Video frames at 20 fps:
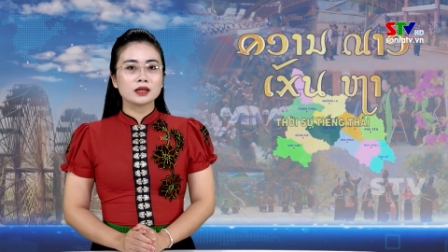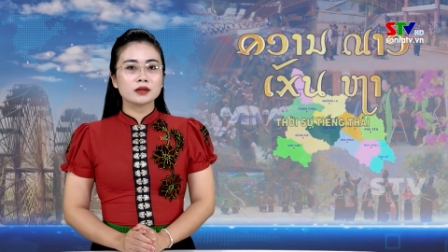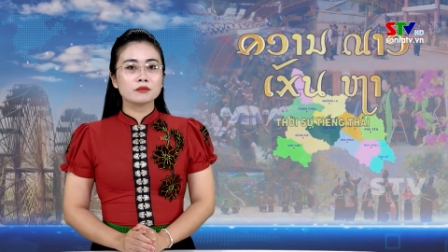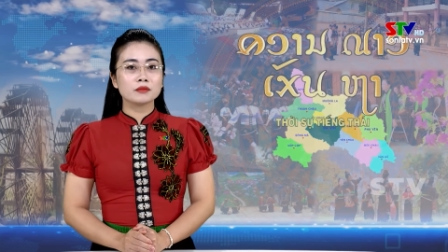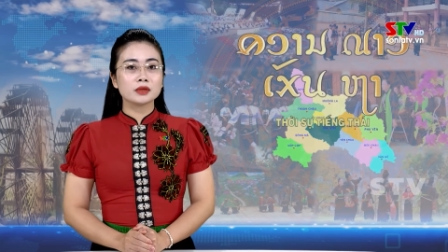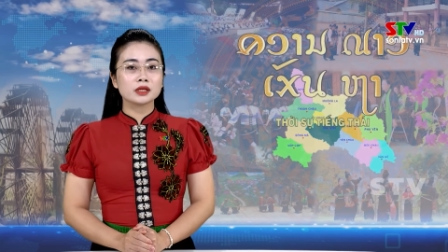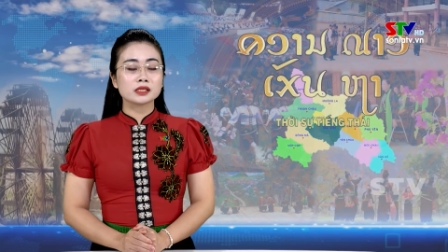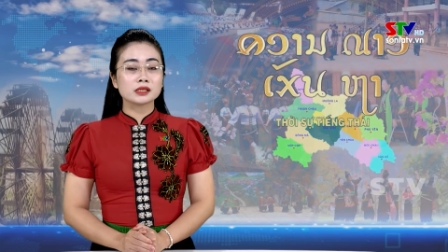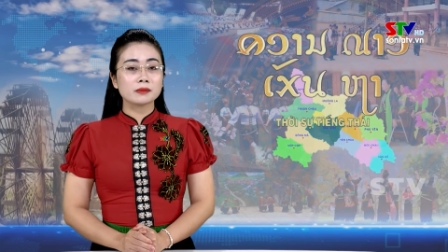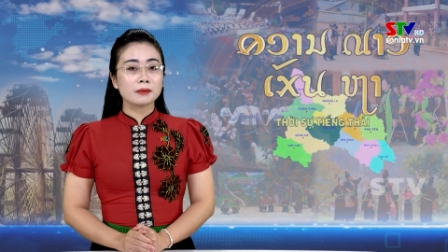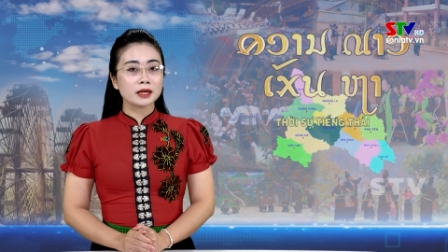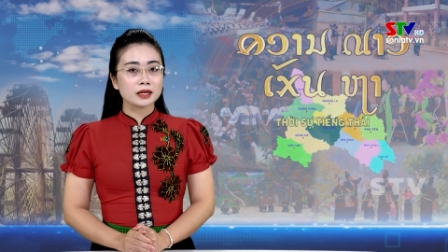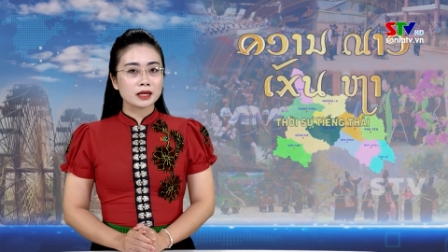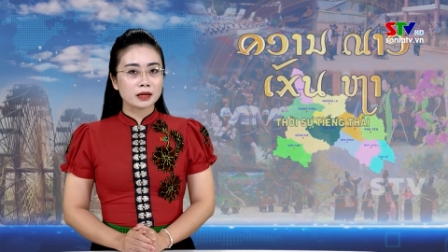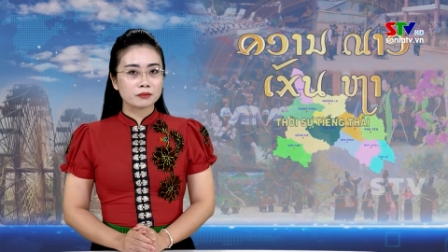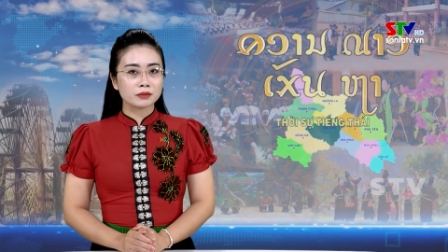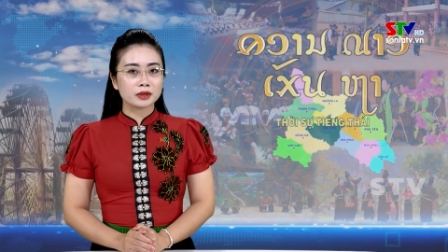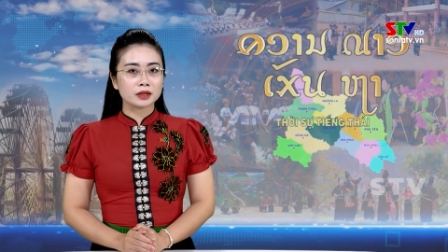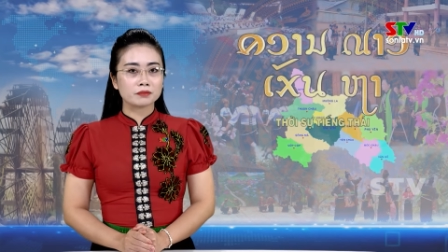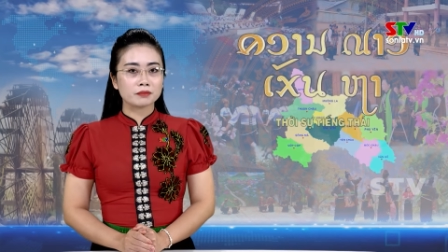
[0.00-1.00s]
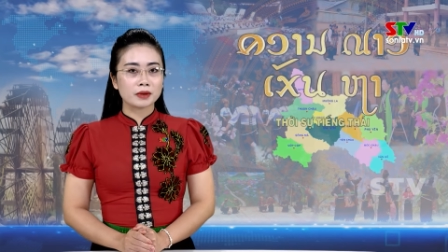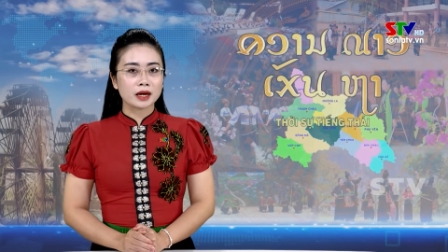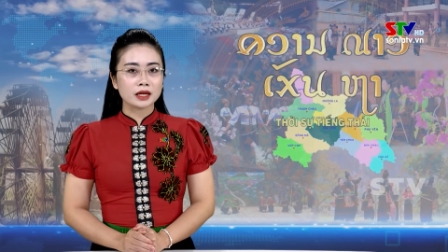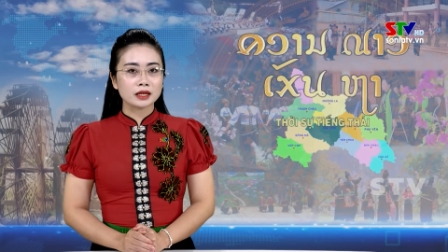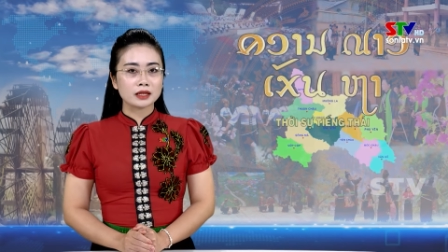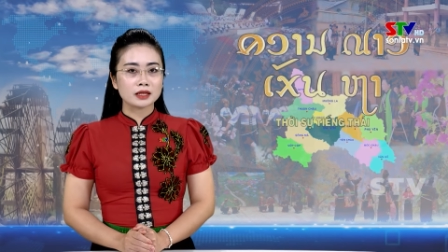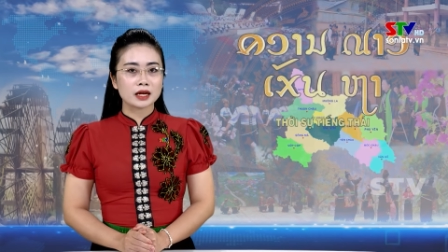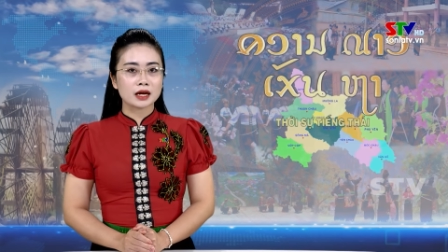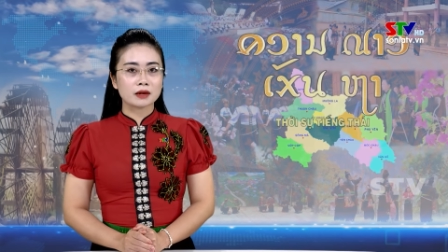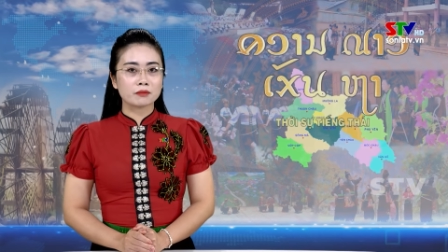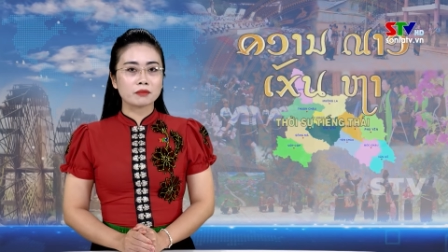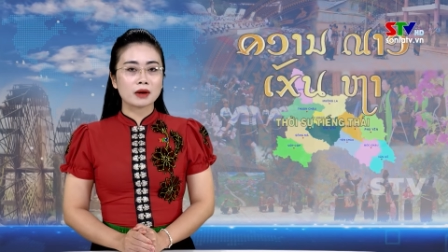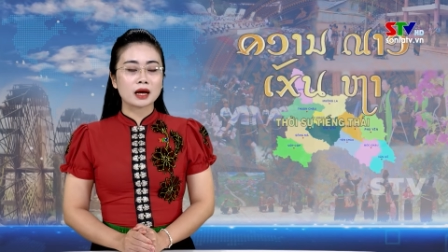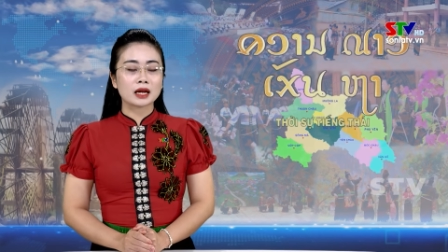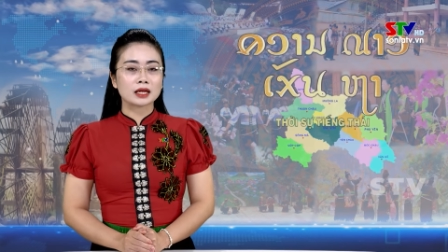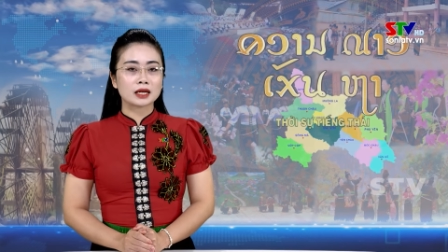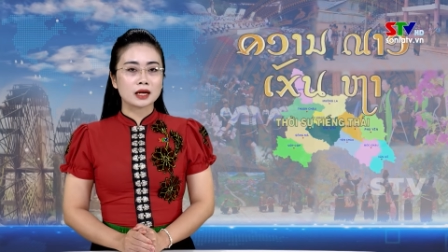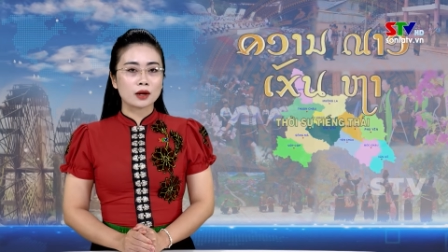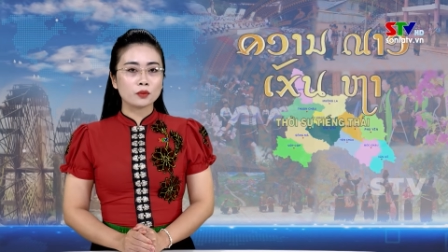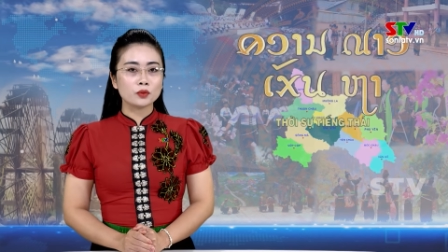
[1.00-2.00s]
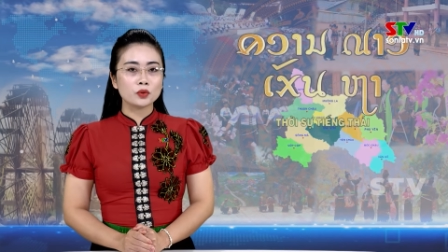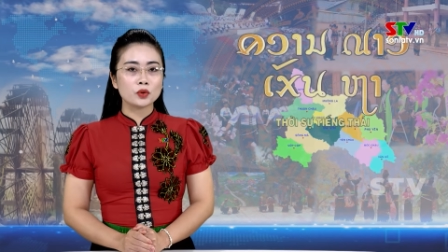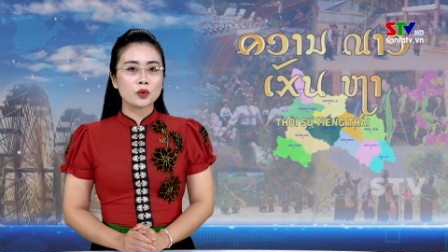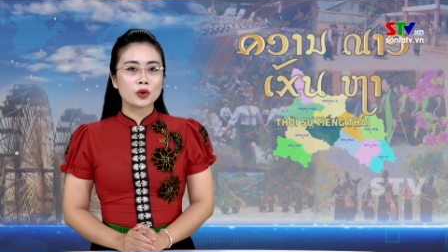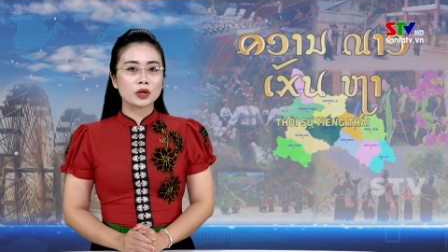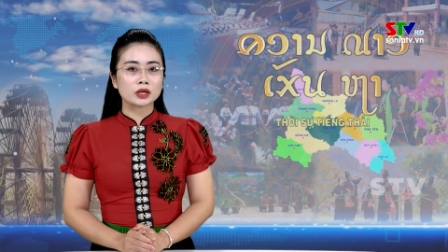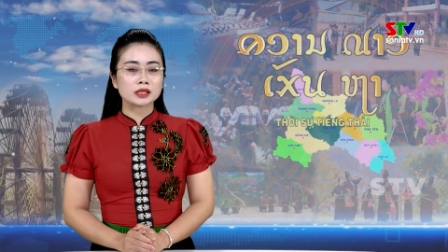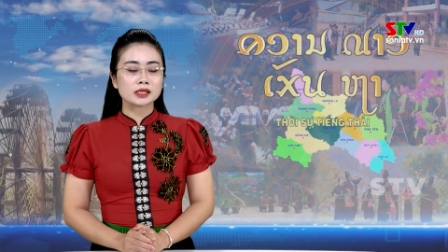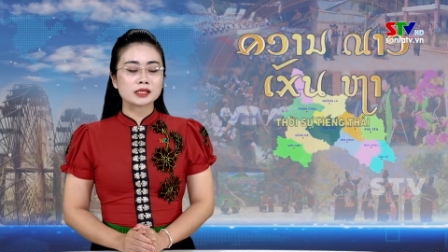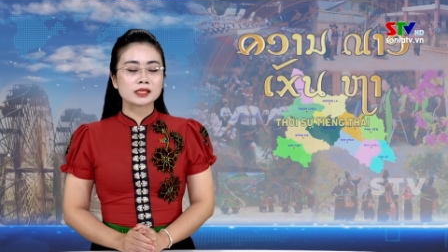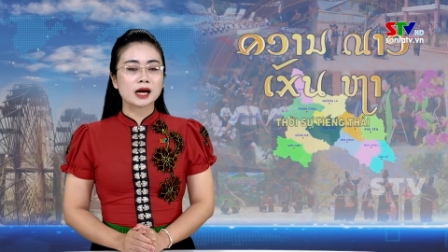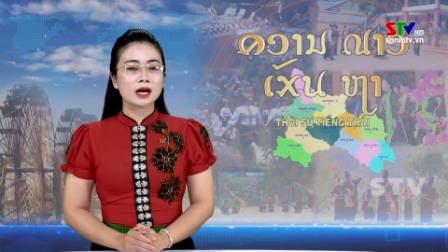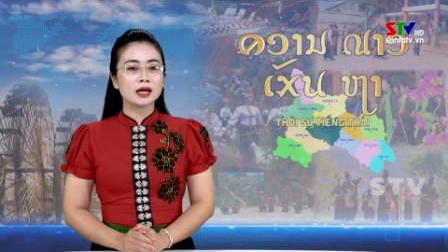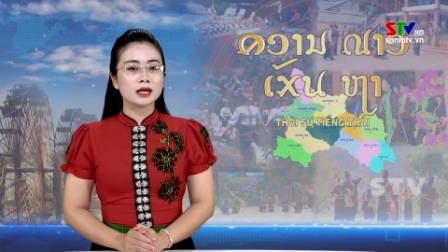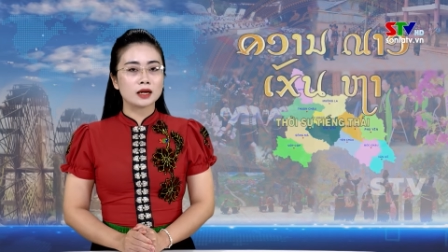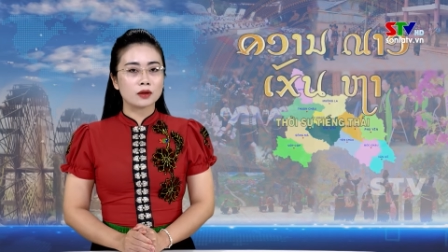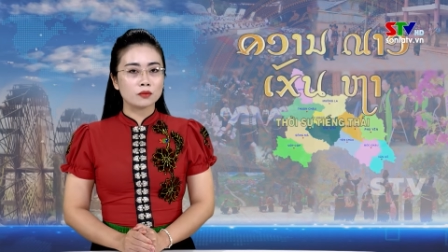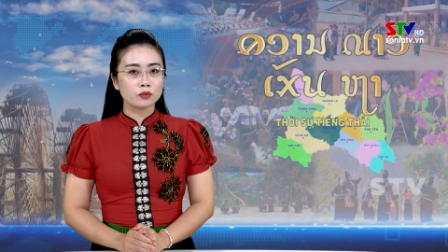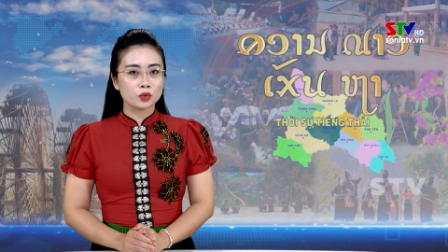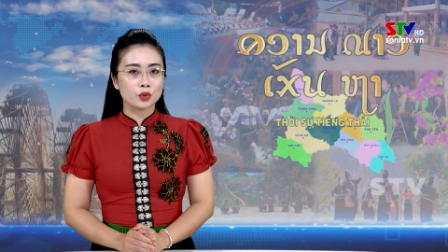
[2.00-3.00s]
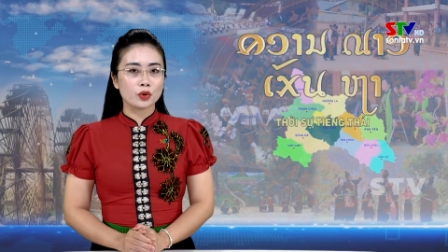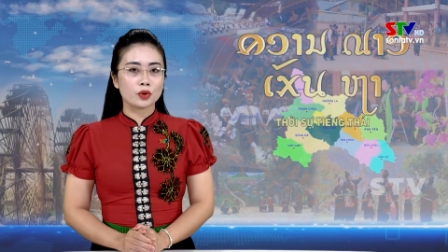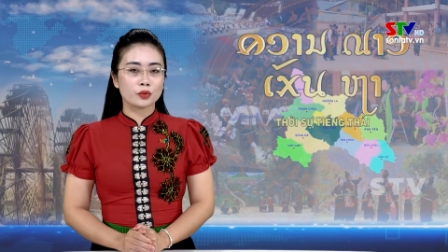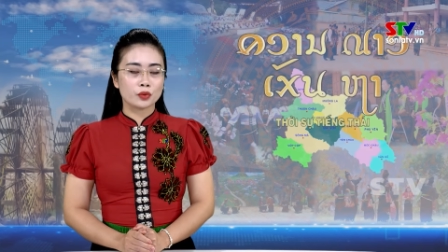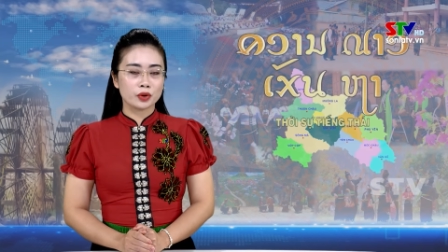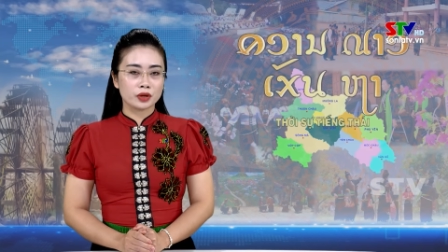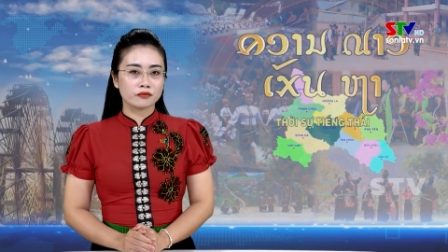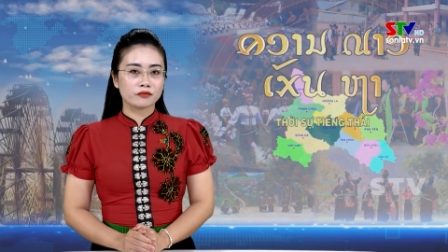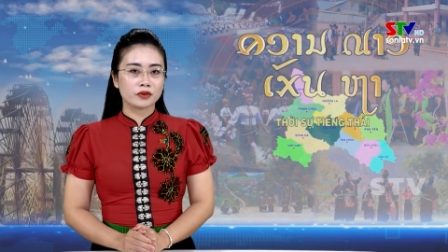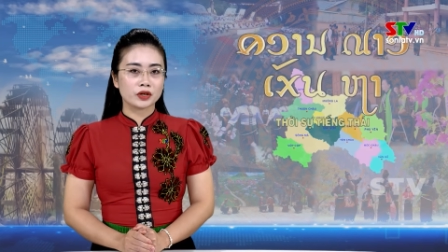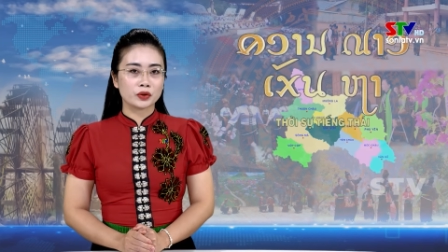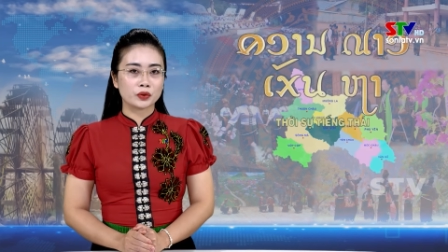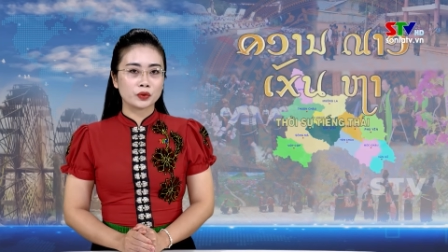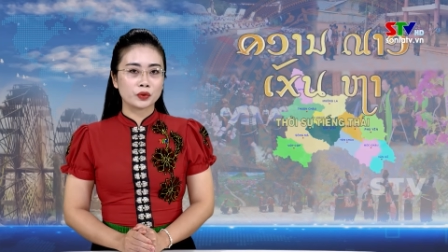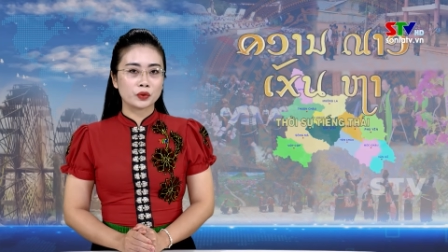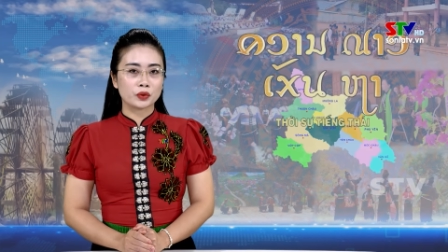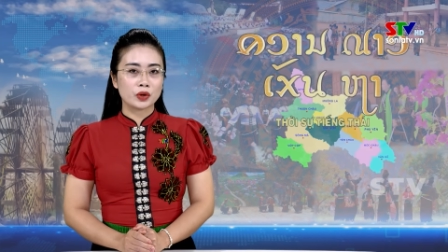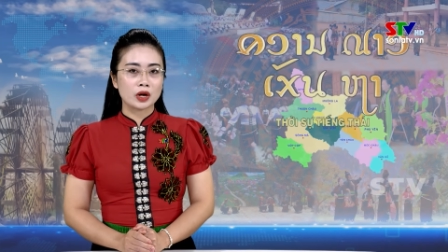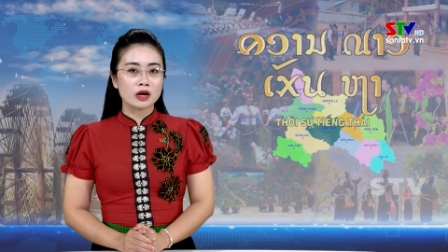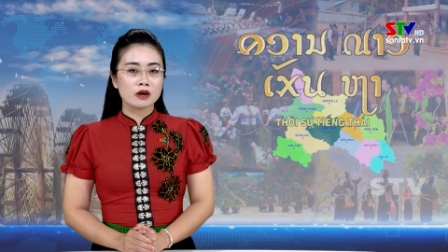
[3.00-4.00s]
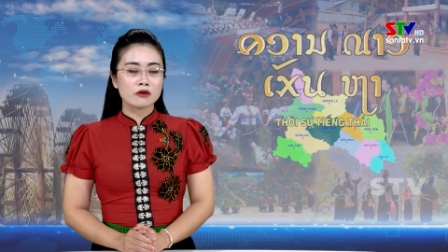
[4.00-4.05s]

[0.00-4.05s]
Mừ xe bét cầm bườn pét, nàng bàn lóng luồng, xã lóng luồng huyện Vân Hồ,